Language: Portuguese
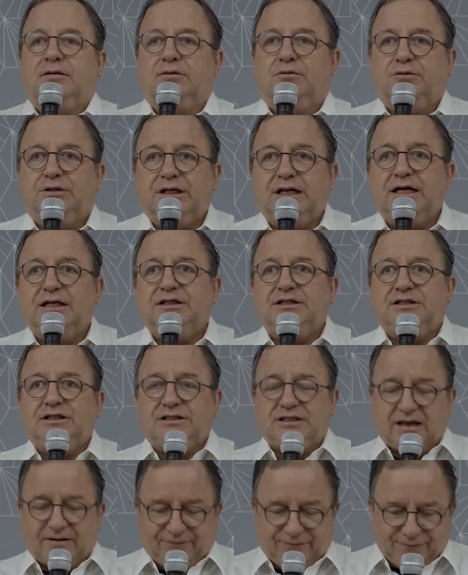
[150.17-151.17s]
O grande
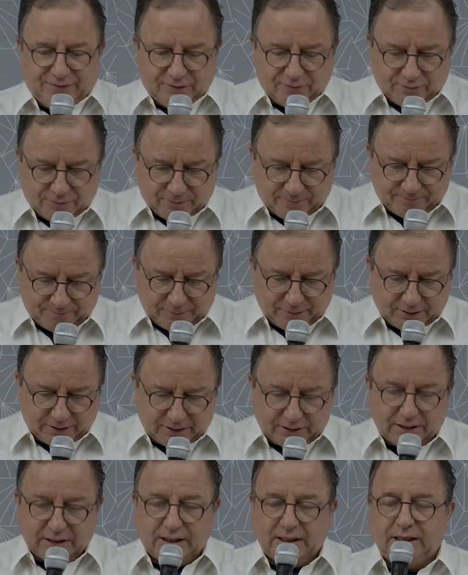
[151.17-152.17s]
desafio
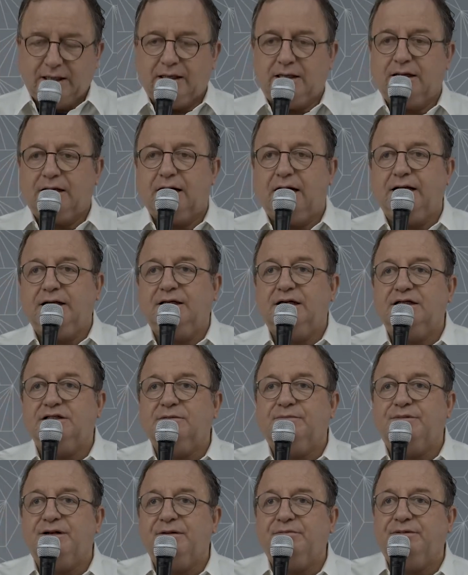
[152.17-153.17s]
que a
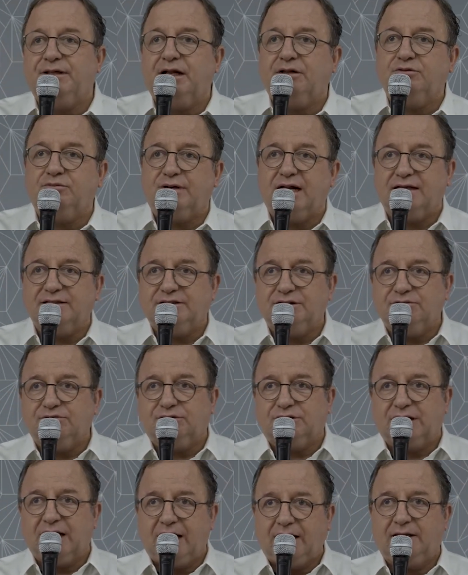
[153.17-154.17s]
Igreja Presbiteriana do Brasil
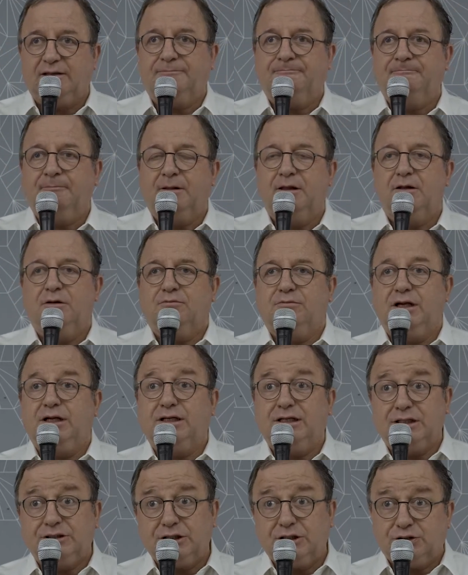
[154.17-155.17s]
tem, uma
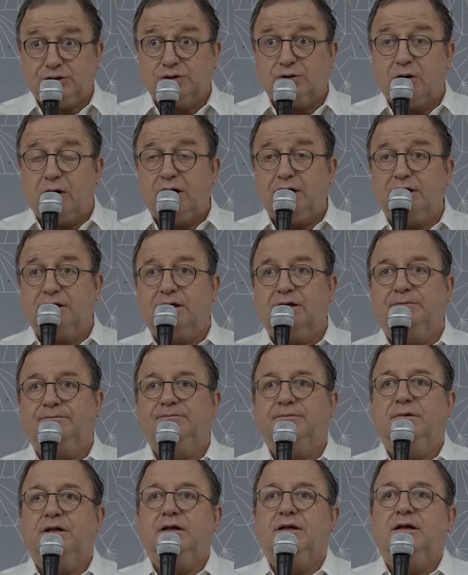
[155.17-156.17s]
igreja histórica,
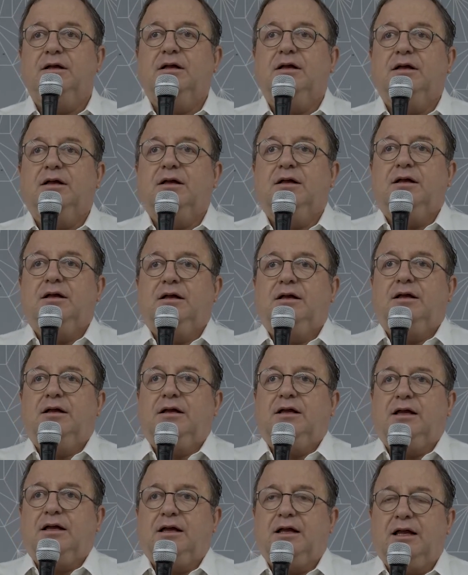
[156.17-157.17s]

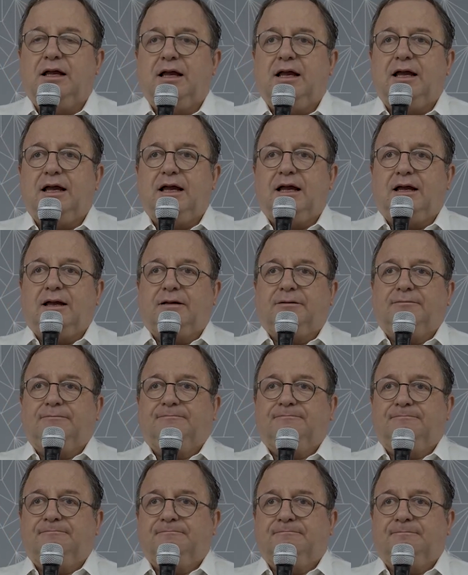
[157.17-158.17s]
é
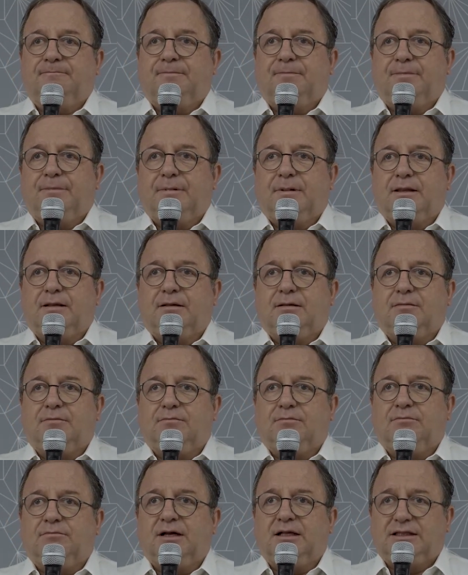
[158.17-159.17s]

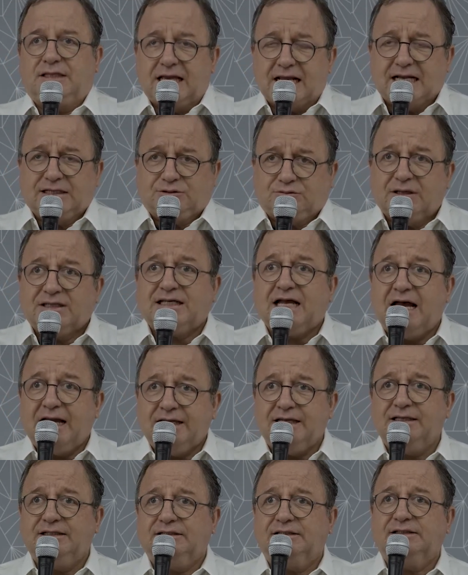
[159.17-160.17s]
manter as suas
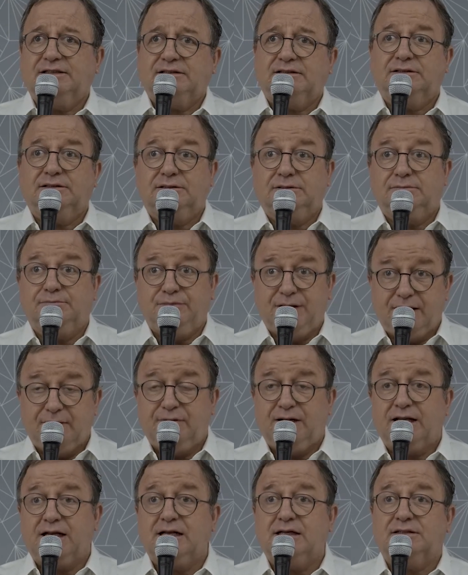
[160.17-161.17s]
raízes
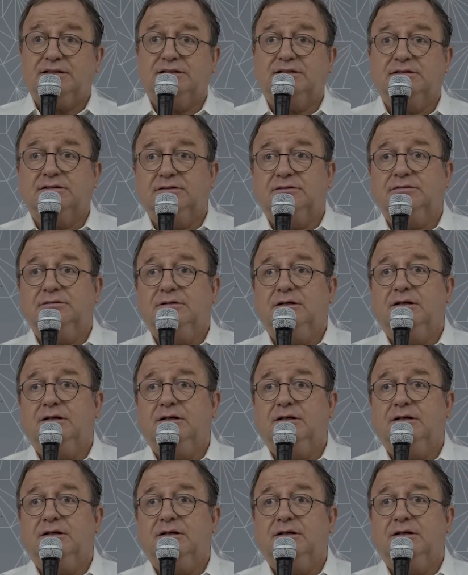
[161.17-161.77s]
bíblicas,